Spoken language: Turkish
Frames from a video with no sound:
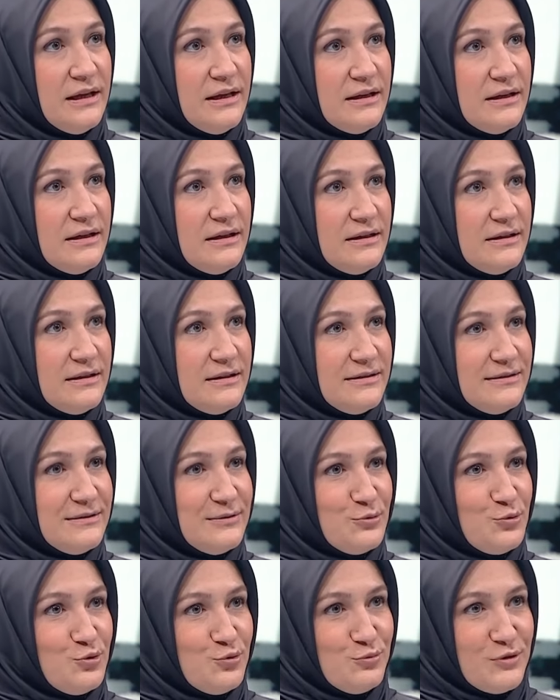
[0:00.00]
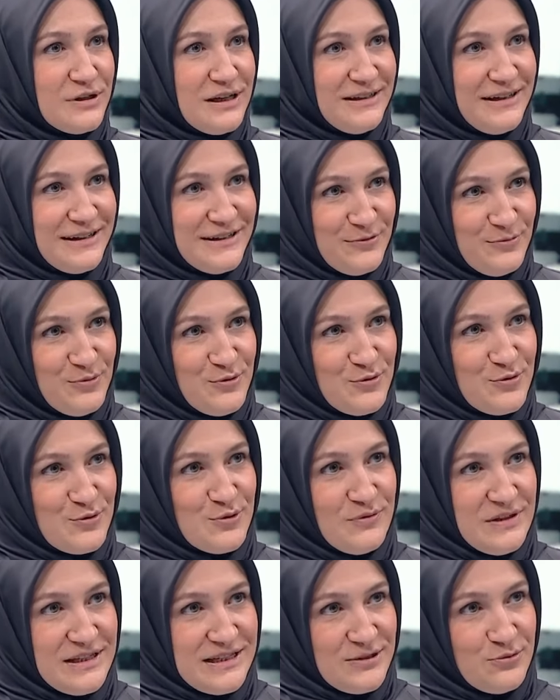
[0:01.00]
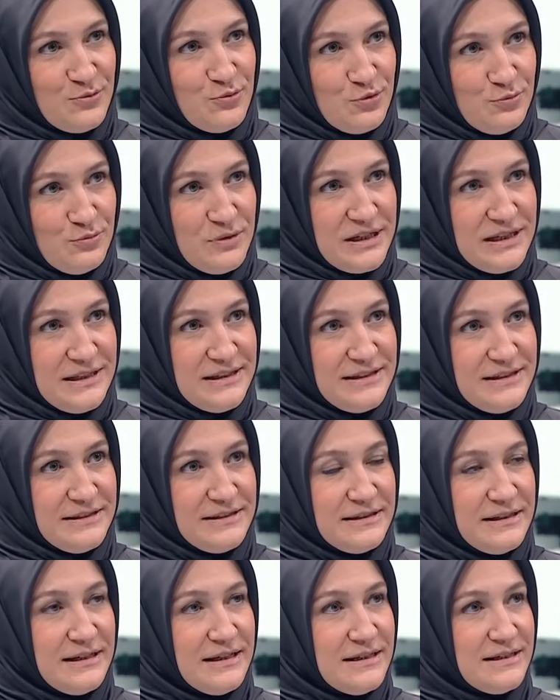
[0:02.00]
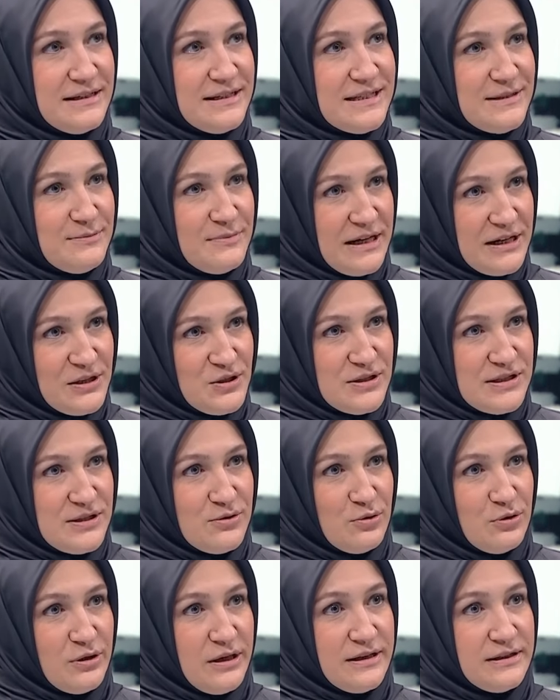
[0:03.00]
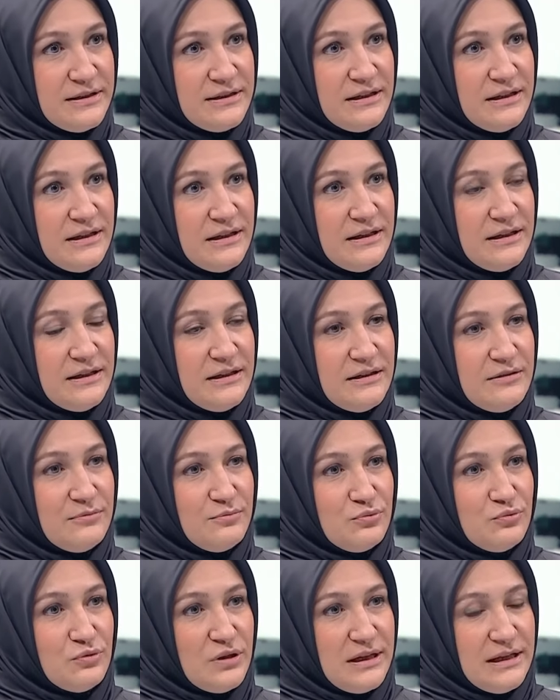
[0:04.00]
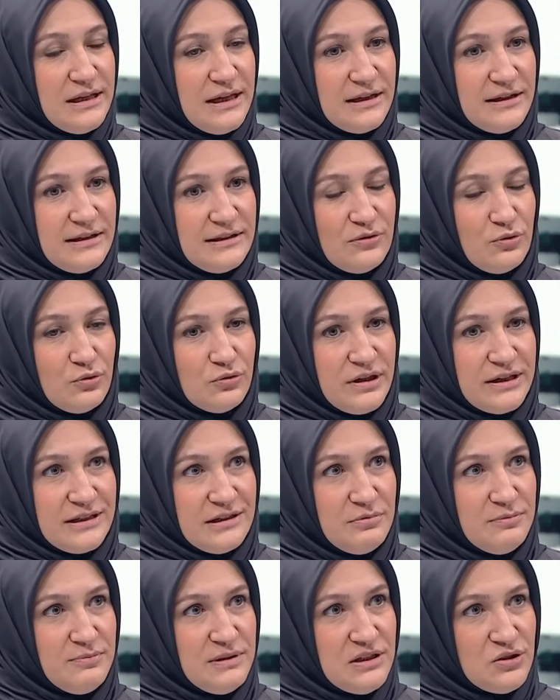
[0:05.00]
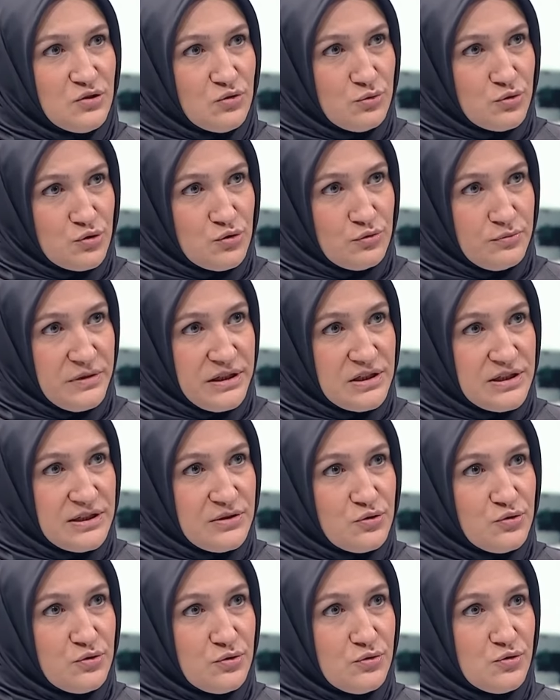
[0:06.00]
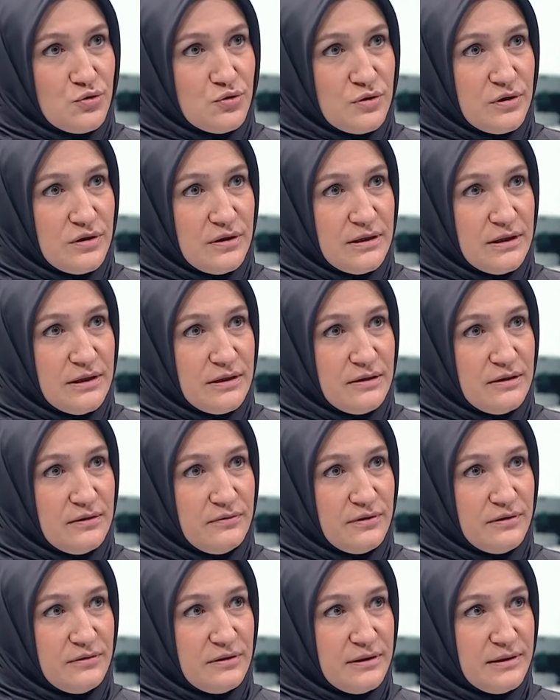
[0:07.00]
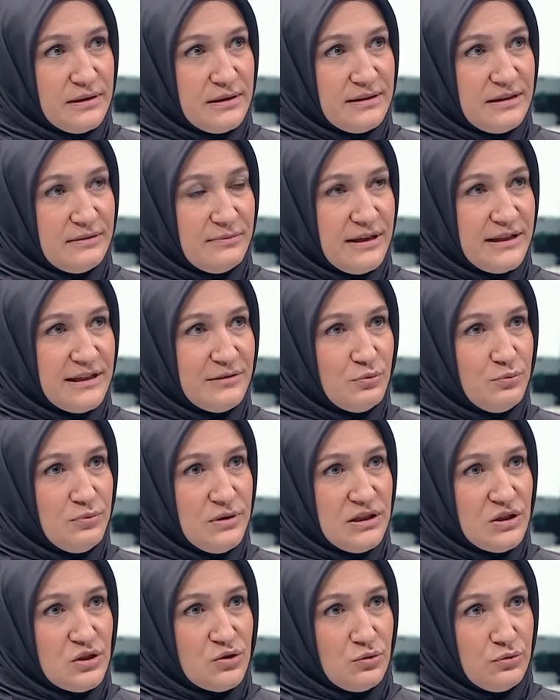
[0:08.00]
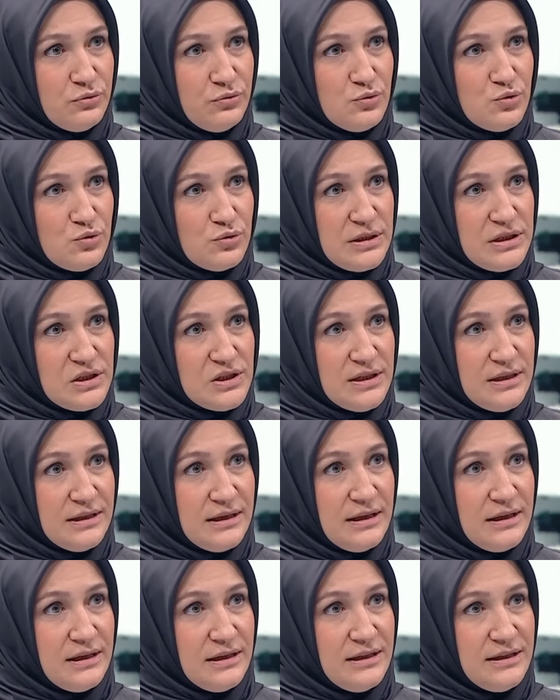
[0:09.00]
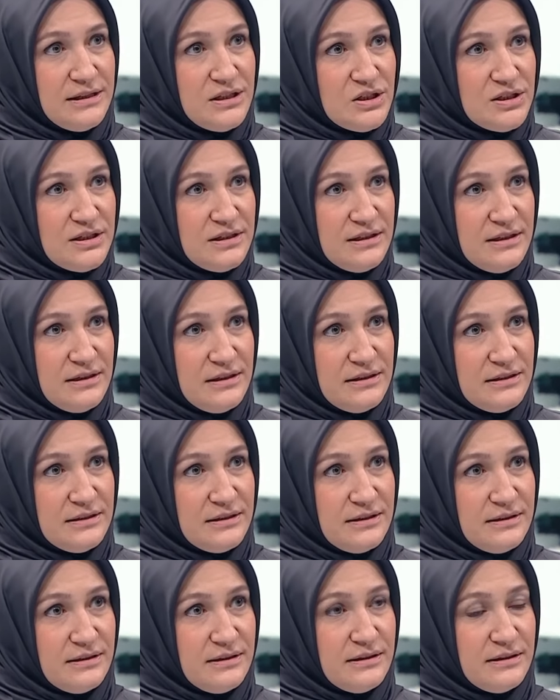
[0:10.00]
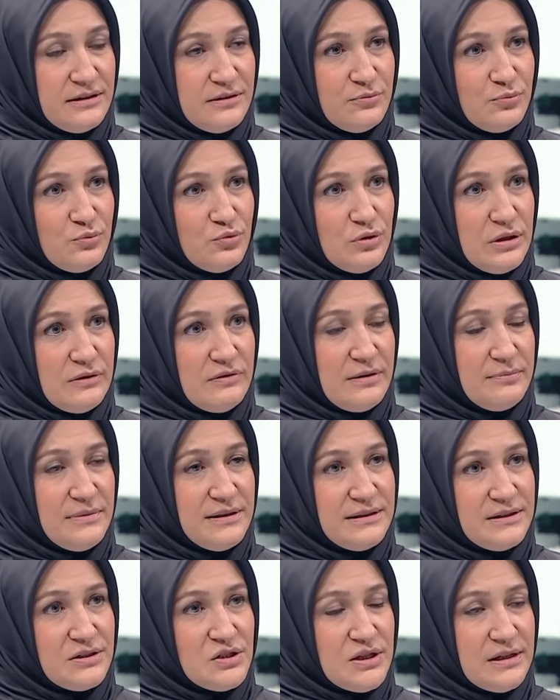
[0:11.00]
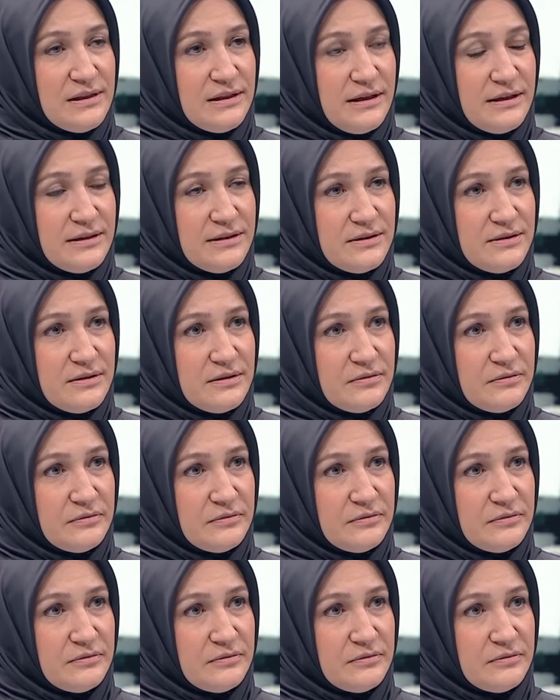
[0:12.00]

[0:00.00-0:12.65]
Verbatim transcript: E, kumbaralar yapıyoruz, Filistin kumbaraları. Resimler çiziyorlar. E, bununla alakalı onlarda bir bilinç oluşturmaya çalışıyoruz. ve temelde bu bilinç olduğu sürece yetişkinliklerinde de bunu devam ettireceklerdir.